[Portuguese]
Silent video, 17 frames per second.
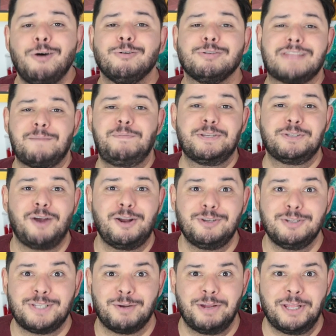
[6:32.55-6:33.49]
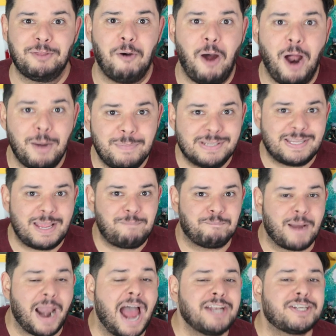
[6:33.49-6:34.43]
Os episódios são enormes, é
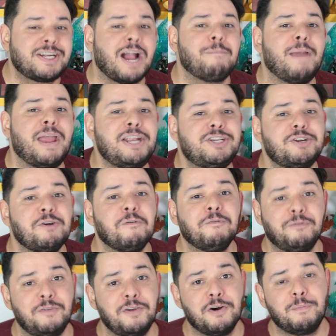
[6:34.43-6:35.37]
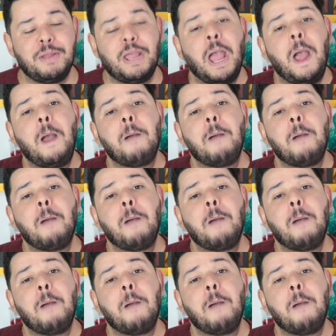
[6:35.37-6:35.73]
praticamente um filme